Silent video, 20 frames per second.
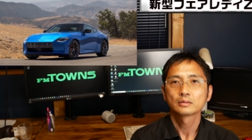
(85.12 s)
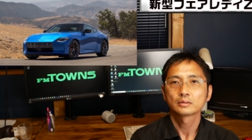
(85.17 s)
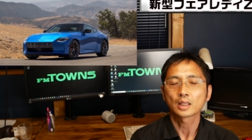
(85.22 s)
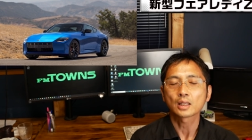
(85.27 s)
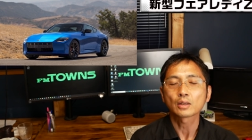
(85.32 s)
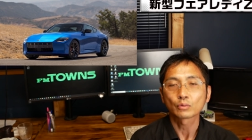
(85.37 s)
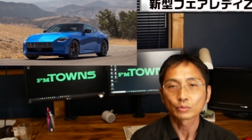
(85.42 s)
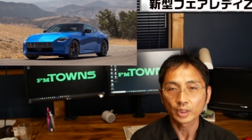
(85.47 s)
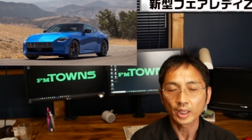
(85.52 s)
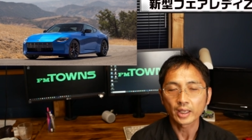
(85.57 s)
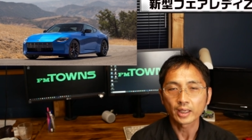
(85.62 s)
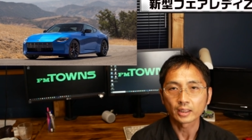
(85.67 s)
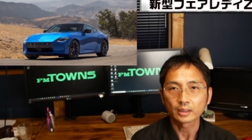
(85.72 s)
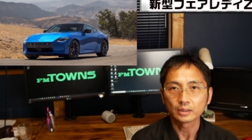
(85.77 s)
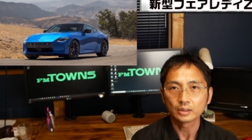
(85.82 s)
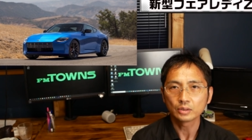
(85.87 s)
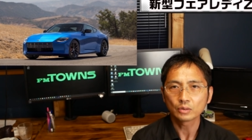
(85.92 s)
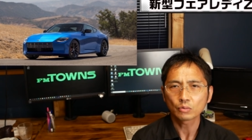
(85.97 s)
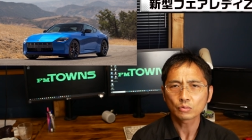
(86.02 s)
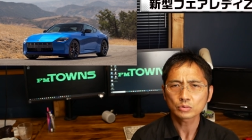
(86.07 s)
なので
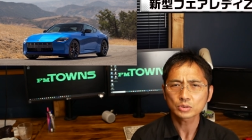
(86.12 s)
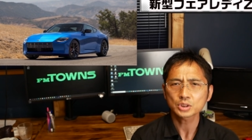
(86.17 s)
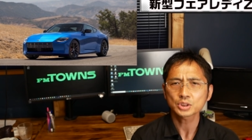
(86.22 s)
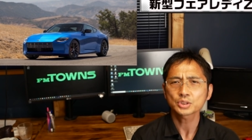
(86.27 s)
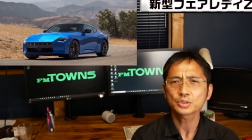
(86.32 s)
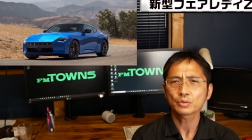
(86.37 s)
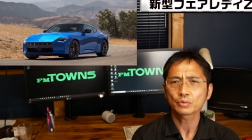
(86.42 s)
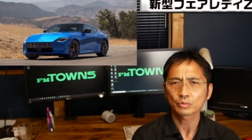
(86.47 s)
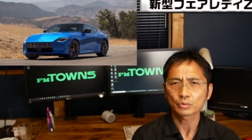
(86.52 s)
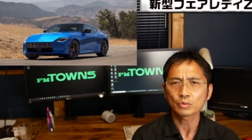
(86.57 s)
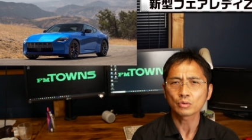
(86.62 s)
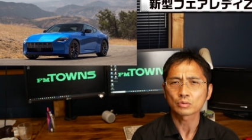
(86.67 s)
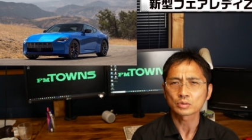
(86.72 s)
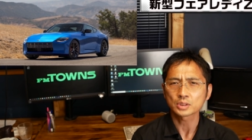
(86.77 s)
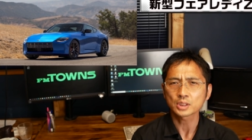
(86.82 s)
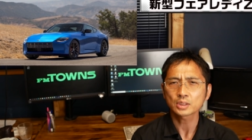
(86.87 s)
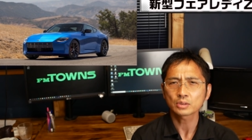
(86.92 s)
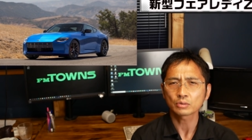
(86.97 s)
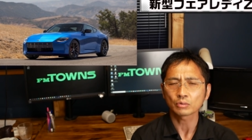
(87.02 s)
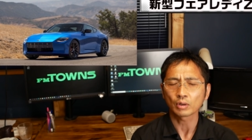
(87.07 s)
日本仕様の
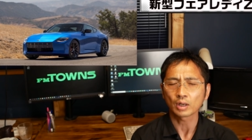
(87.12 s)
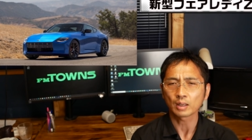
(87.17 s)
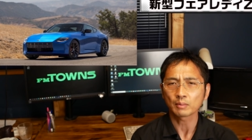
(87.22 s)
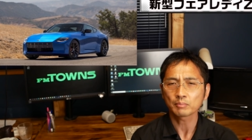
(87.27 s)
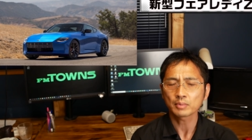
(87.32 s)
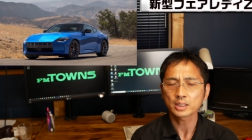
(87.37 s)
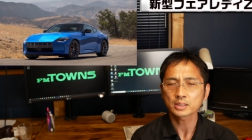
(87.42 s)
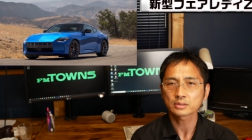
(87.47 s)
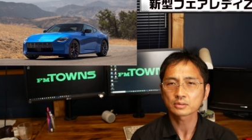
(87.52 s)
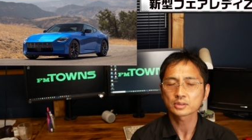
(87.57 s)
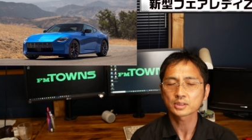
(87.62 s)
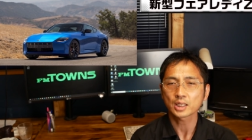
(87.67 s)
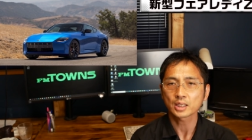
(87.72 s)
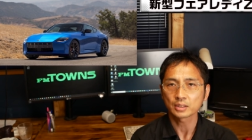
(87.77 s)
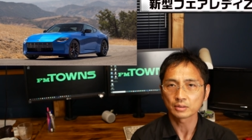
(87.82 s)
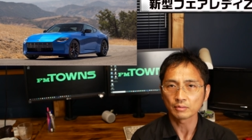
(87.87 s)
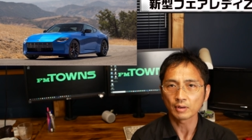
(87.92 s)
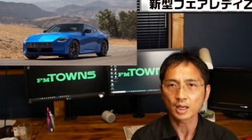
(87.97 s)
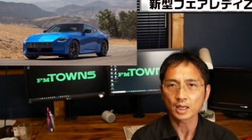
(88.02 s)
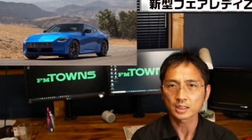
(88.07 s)
Z を販売する際
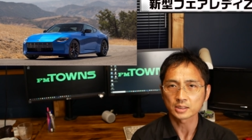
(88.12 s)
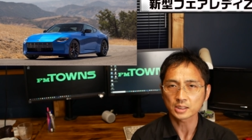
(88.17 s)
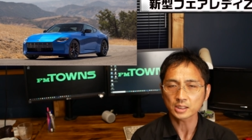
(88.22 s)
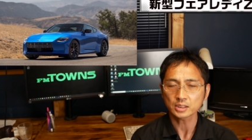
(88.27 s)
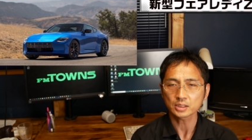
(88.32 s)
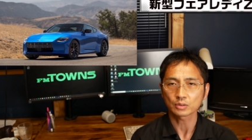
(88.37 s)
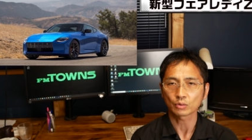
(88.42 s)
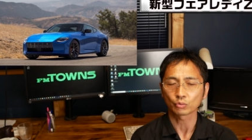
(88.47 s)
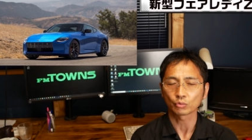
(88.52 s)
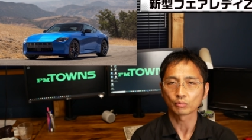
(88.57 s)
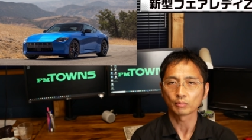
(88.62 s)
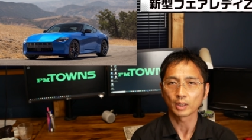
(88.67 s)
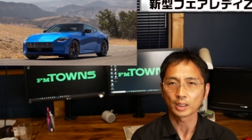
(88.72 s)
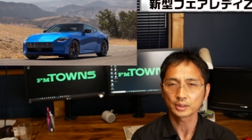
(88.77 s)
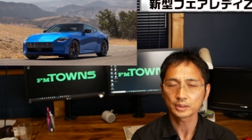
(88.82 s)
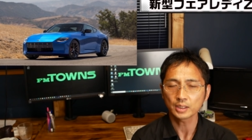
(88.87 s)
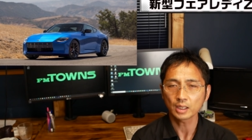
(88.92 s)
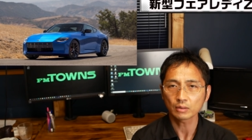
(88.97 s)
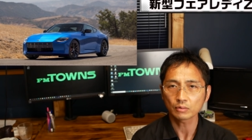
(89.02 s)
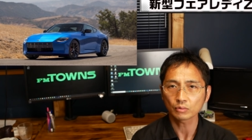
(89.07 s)
にはぜひこの
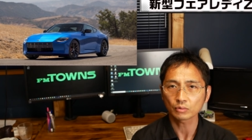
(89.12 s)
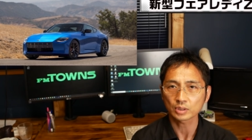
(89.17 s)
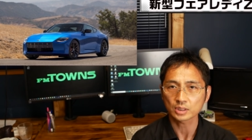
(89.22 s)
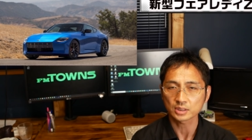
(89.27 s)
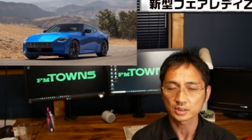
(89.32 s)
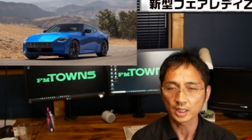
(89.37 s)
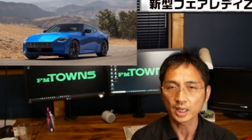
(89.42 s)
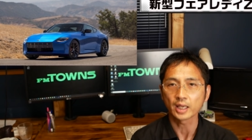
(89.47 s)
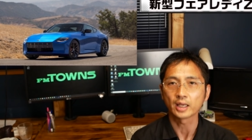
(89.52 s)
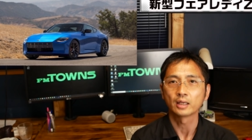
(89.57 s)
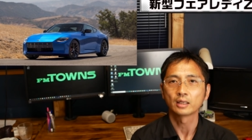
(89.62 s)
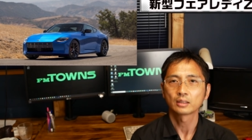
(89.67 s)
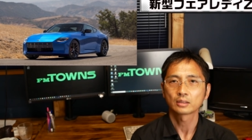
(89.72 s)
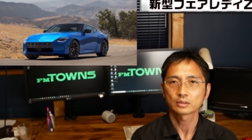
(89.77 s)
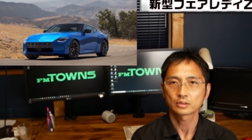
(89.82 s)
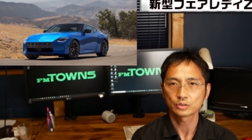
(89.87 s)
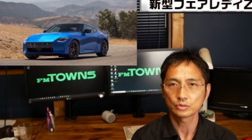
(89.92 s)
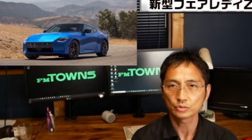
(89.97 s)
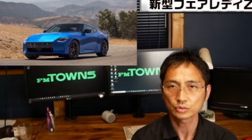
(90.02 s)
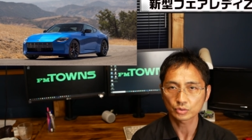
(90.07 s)
マニュアルをですね
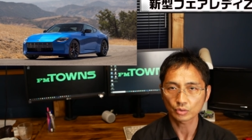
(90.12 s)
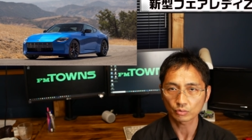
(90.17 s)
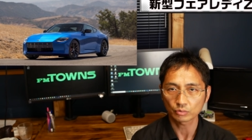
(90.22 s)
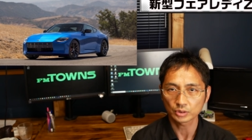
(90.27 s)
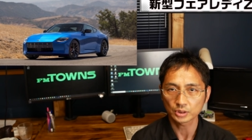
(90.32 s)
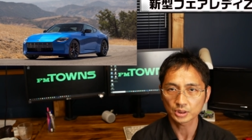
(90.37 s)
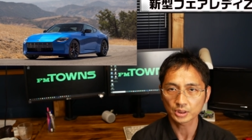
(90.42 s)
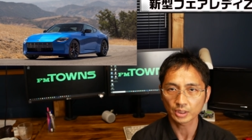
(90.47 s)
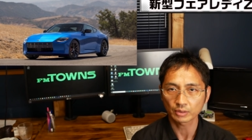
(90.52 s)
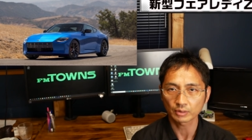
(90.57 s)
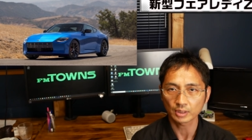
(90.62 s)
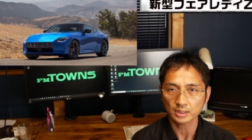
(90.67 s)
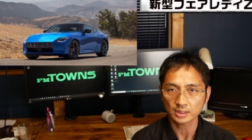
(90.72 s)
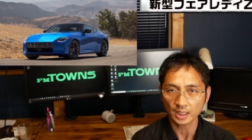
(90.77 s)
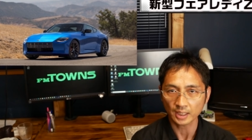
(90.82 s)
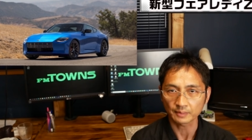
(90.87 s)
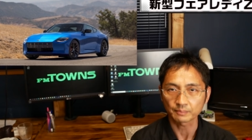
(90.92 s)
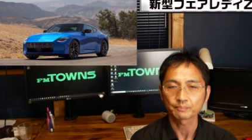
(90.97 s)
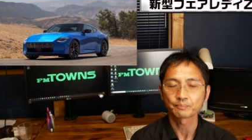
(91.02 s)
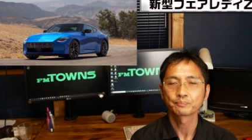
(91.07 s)
急速にしてくだ
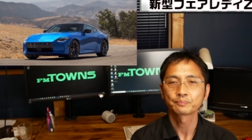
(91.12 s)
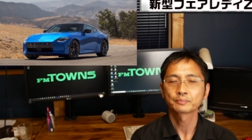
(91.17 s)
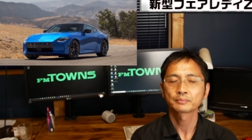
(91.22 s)
さい